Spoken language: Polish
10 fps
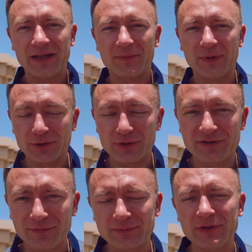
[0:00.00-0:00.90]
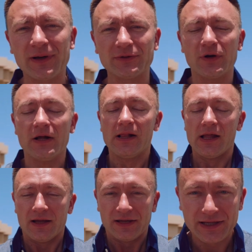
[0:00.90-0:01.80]
e, podróże w moim mniemaniu.
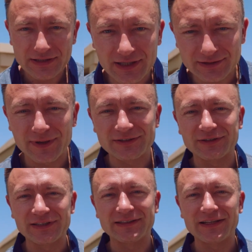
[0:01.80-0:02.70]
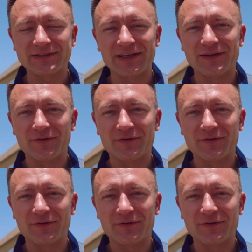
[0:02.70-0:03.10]
Jeszcze raz bardzo serdecznie